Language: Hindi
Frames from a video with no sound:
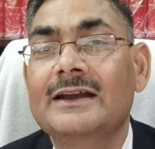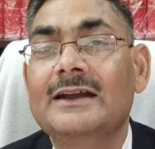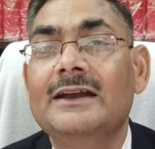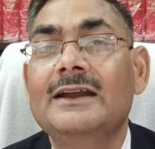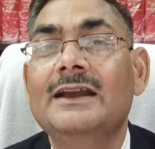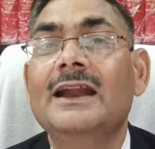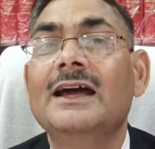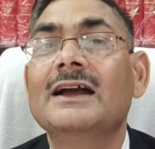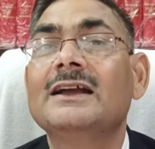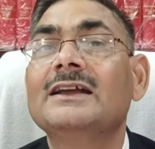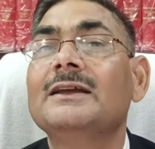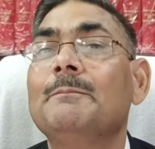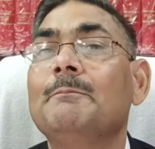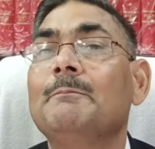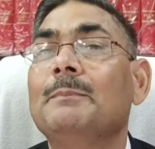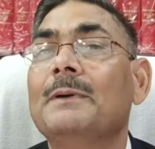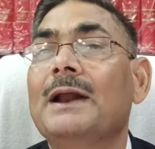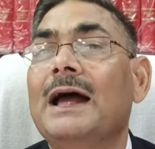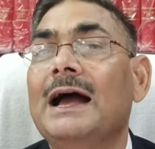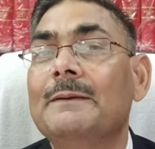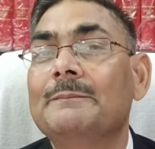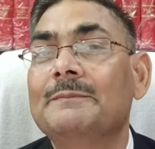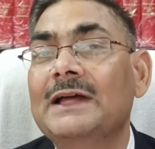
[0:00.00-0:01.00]
न कि
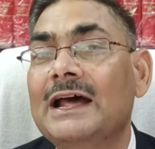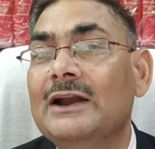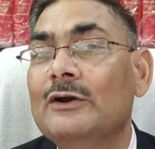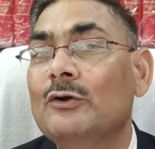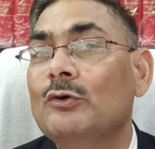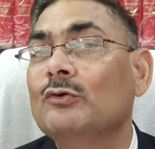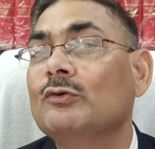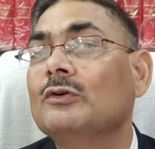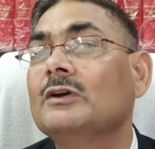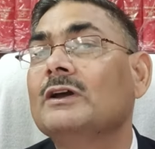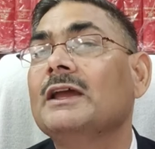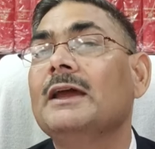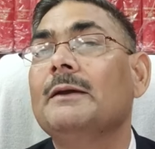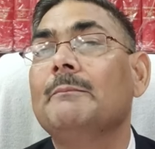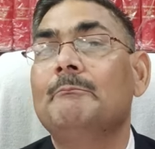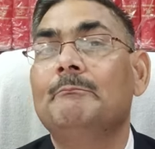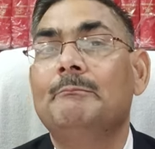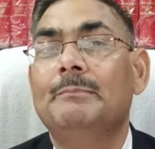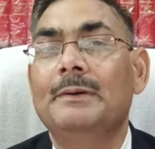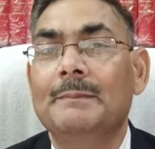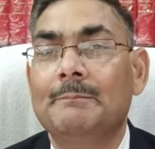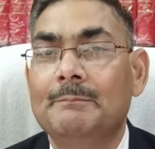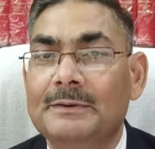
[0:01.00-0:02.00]
प्रावधानों के
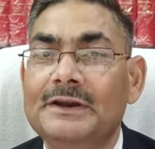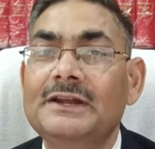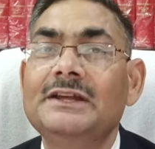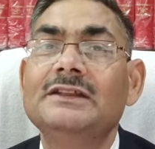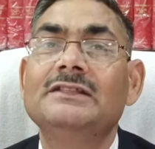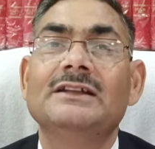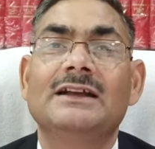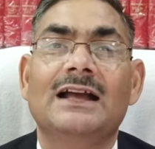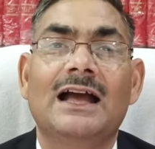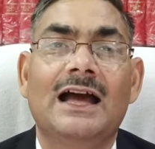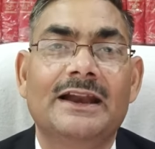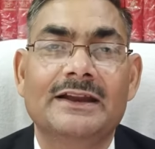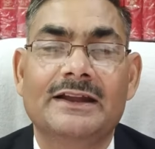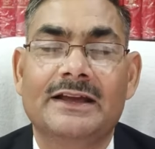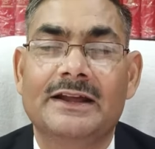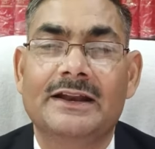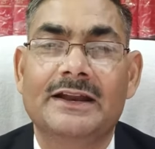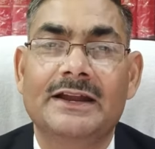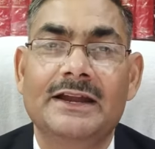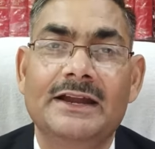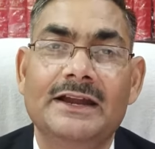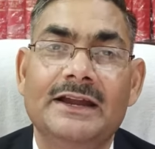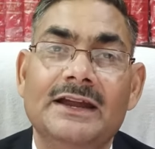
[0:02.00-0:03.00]
विपरीत कार्य
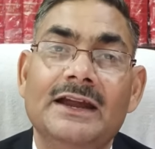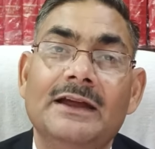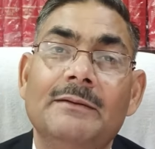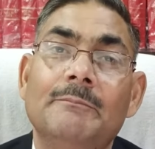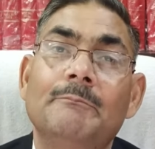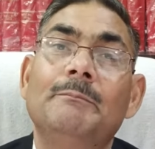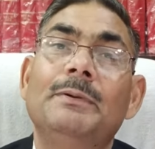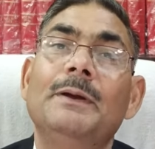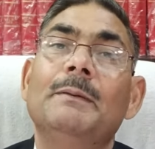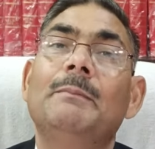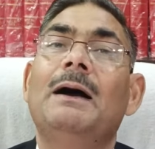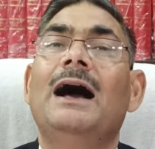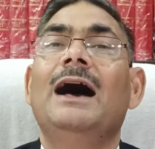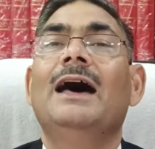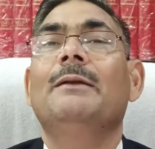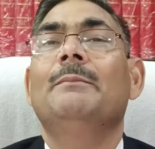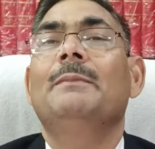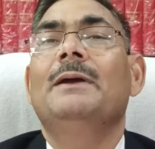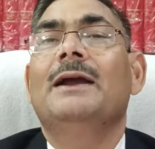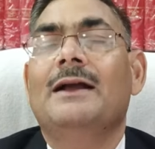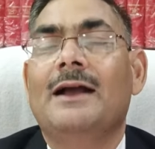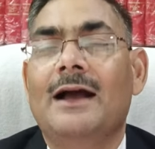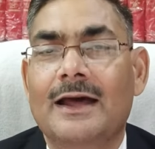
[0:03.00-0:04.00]
करे
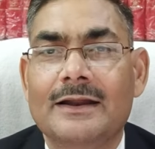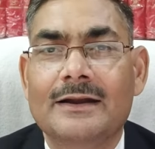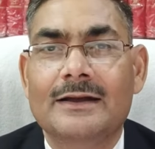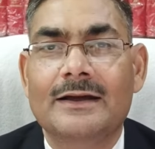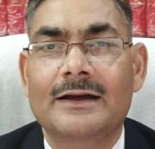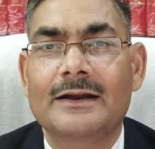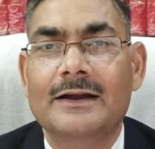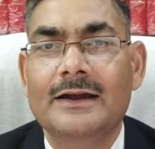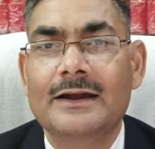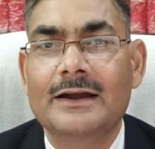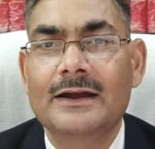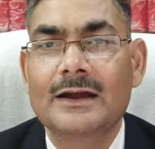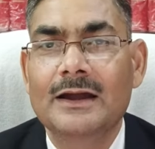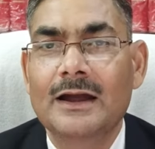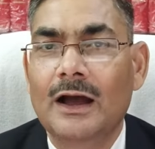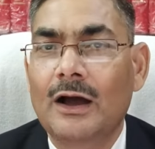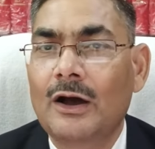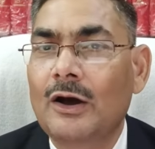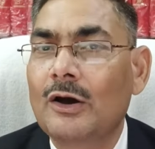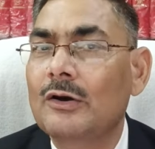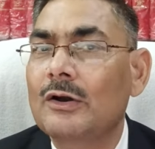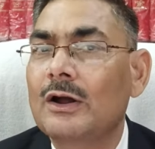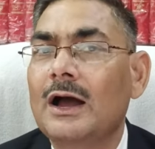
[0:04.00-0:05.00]
व्यवहार में कार्य करे
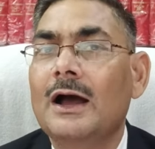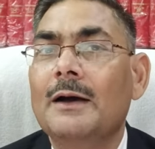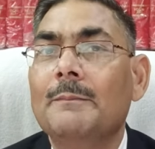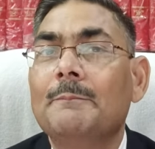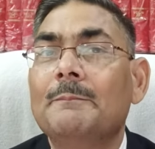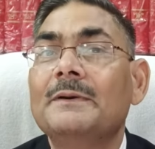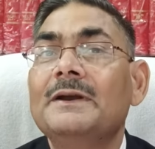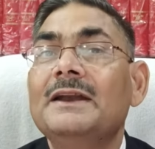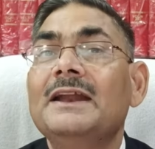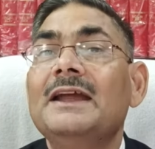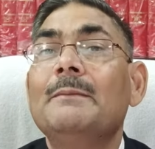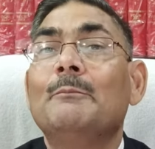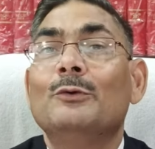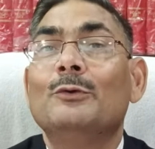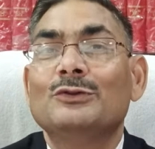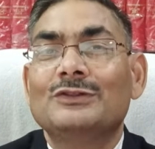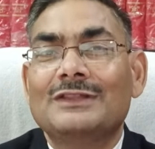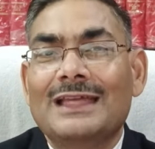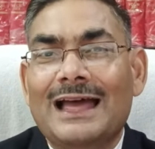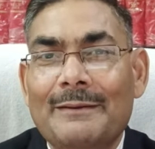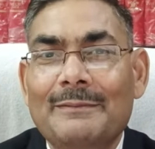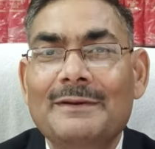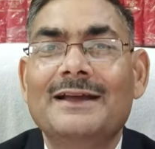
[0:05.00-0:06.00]
और अपने
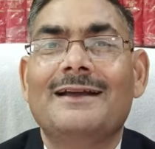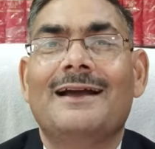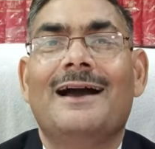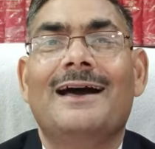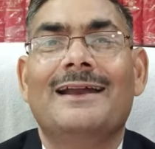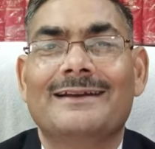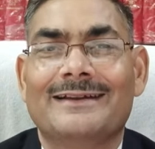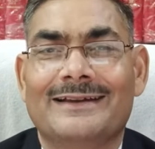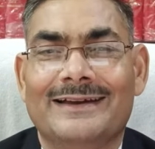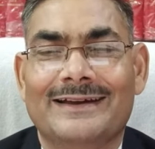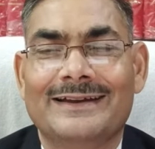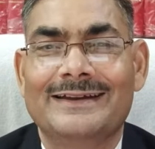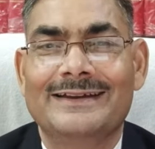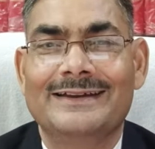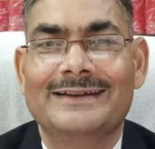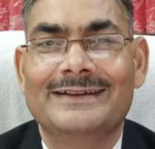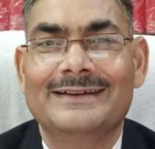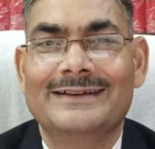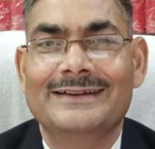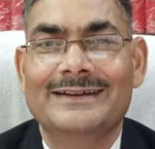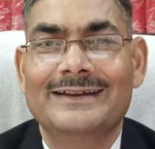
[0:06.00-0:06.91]
मुताबिक कार्य करे